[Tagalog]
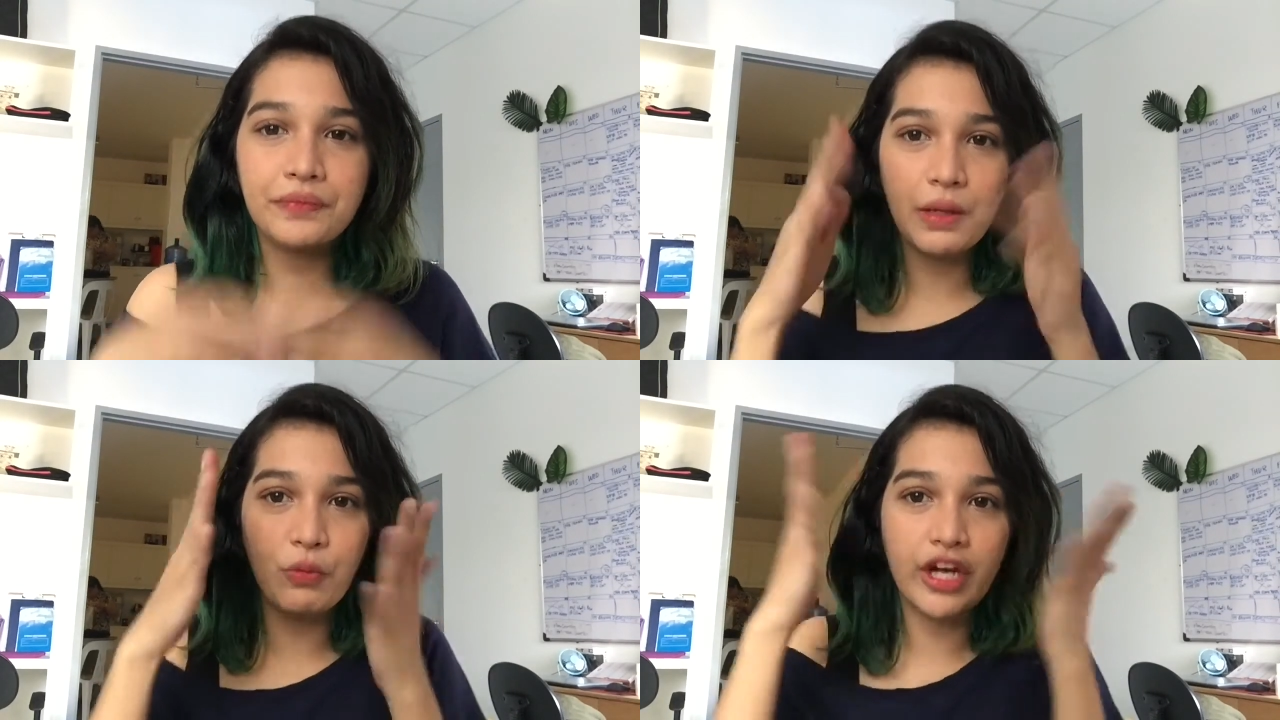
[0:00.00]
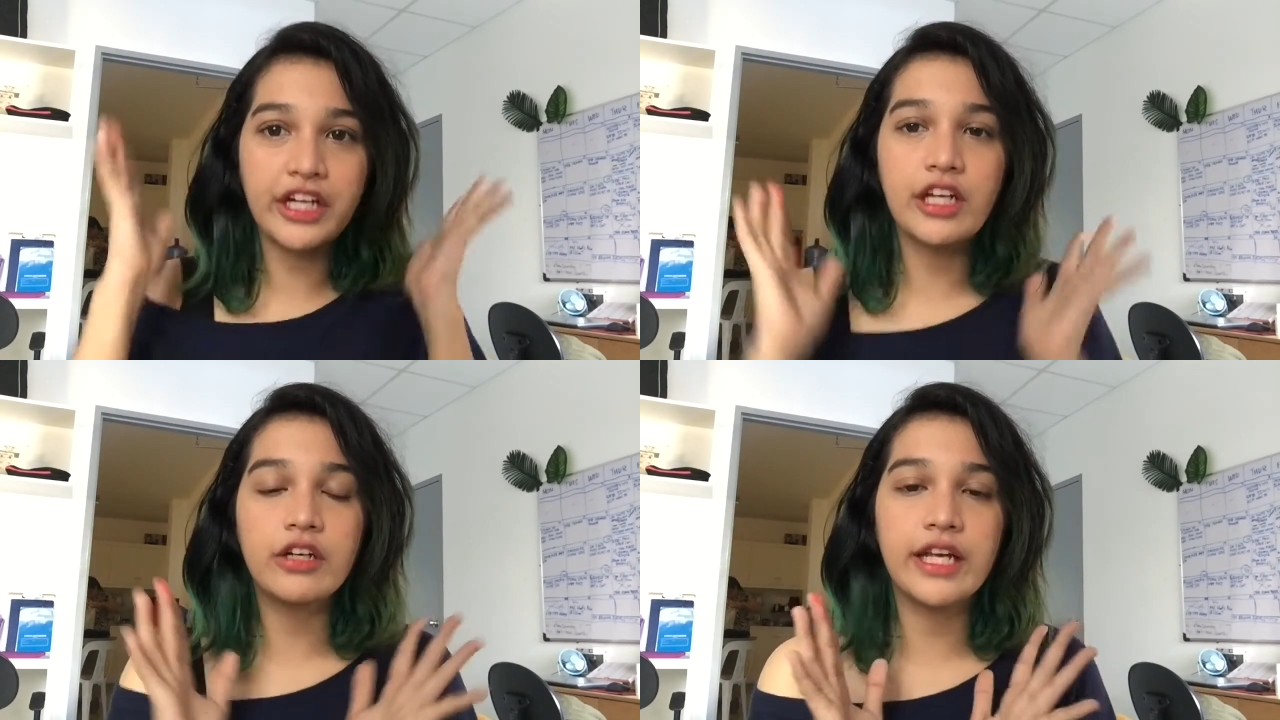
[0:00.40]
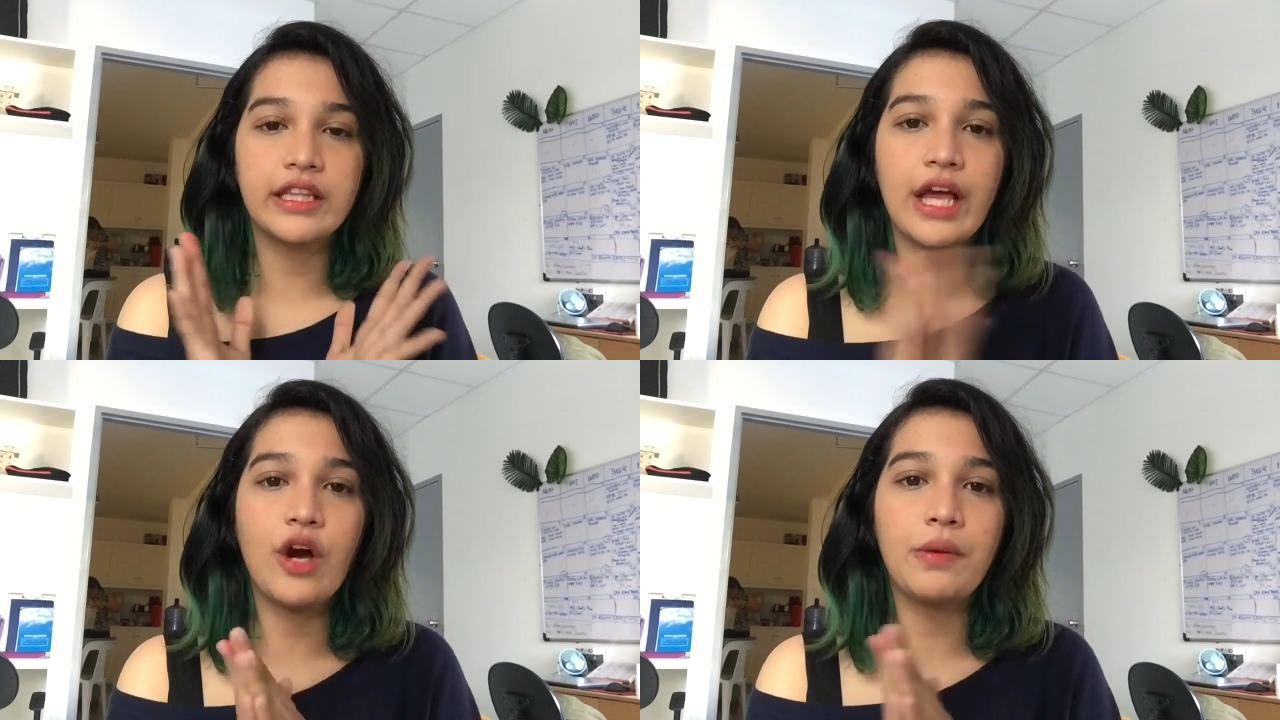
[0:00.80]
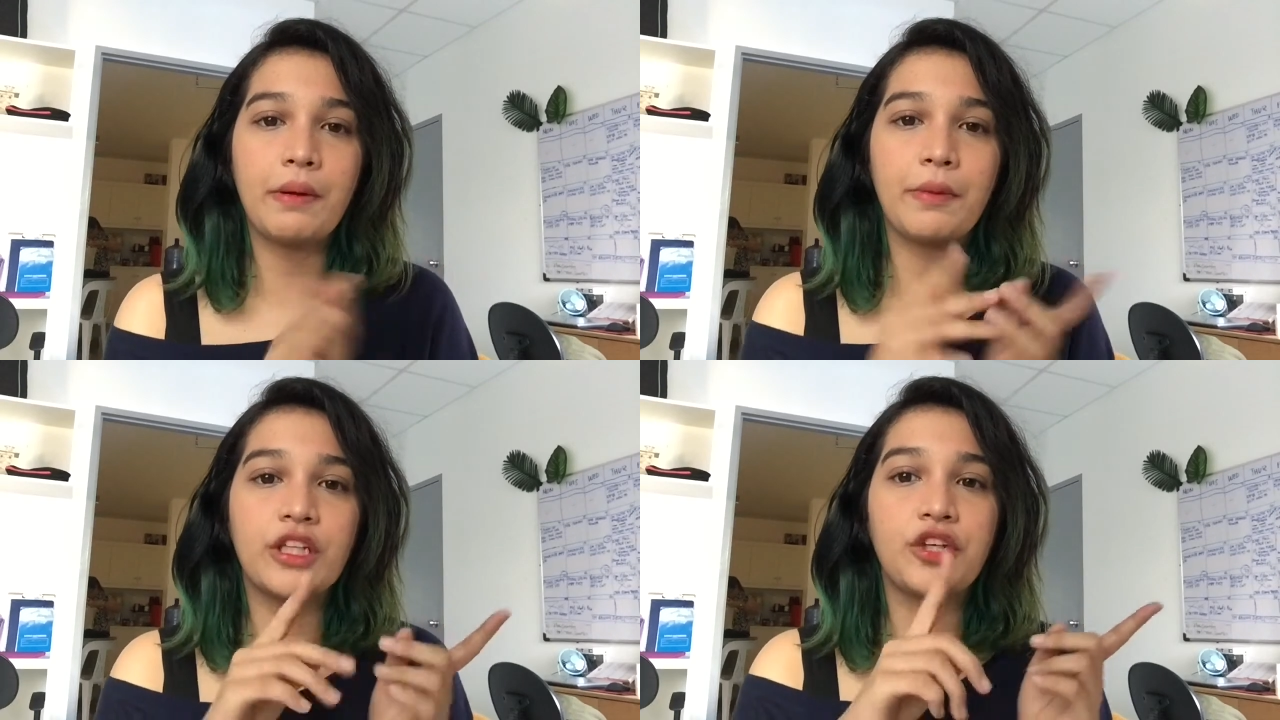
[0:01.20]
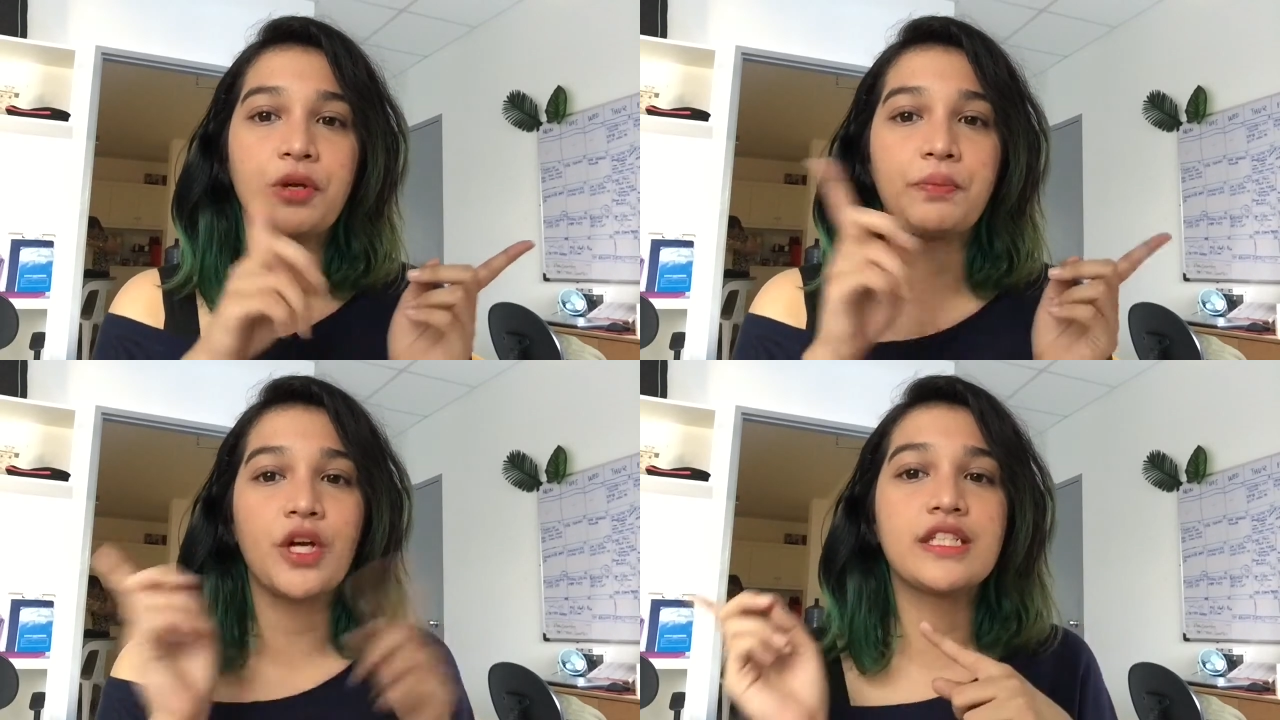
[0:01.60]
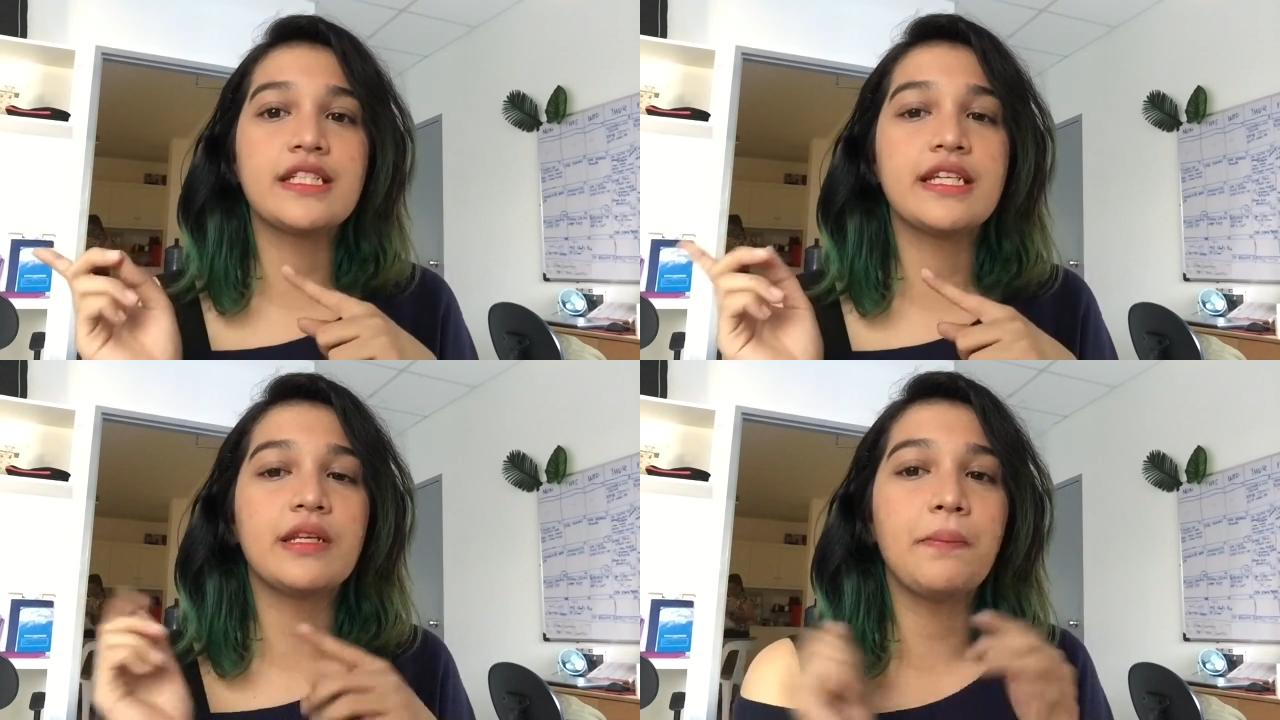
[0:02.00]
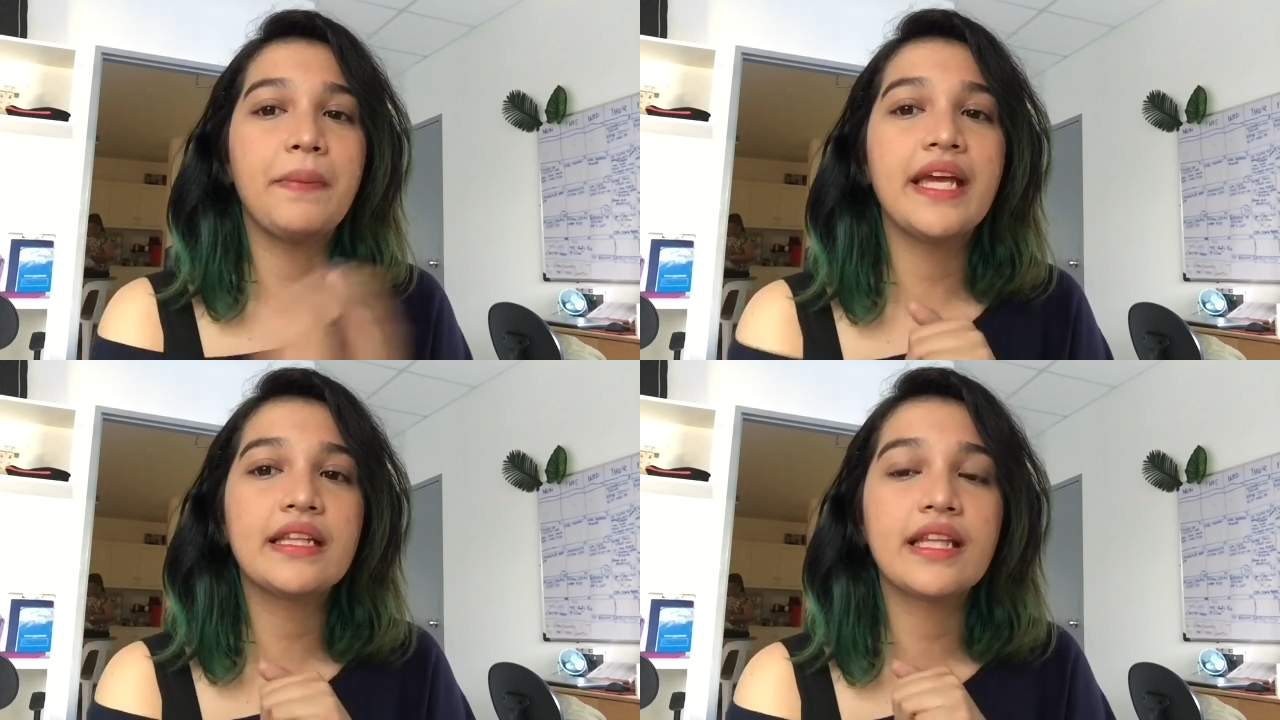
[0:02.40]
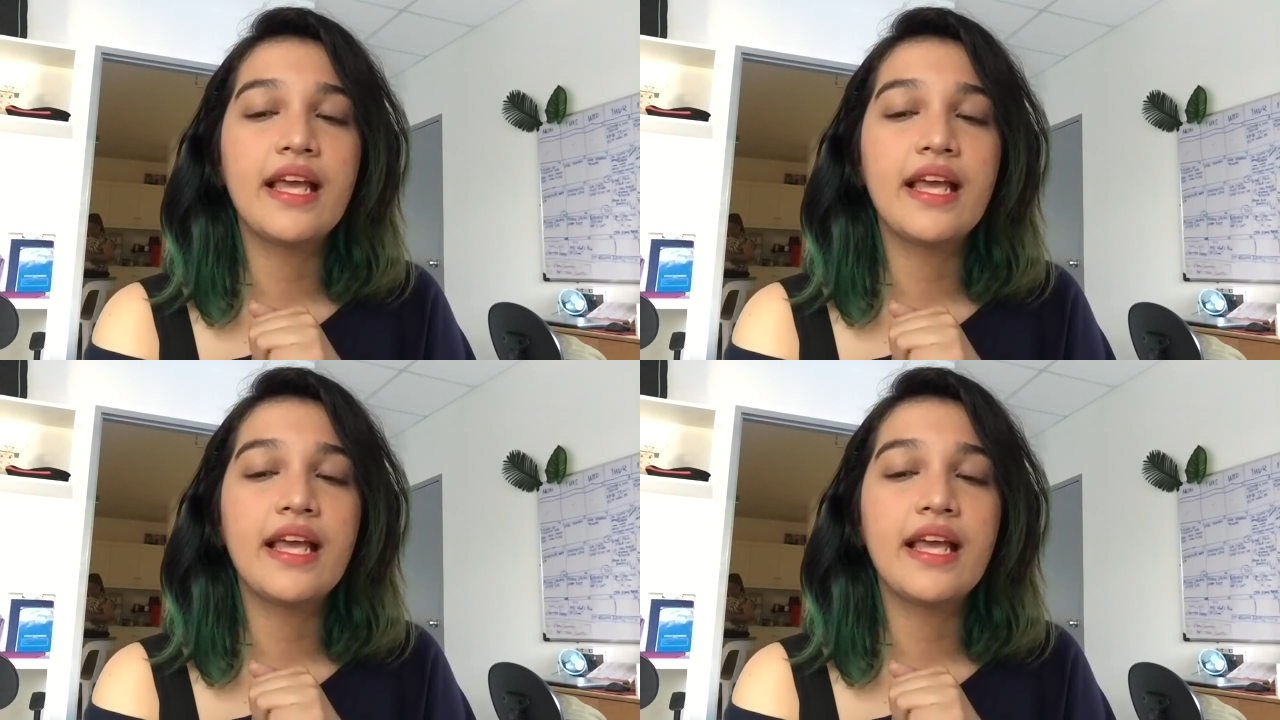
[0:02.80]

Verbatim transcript: I'm wearing it right now. Ipapakita ko yung process in a bit.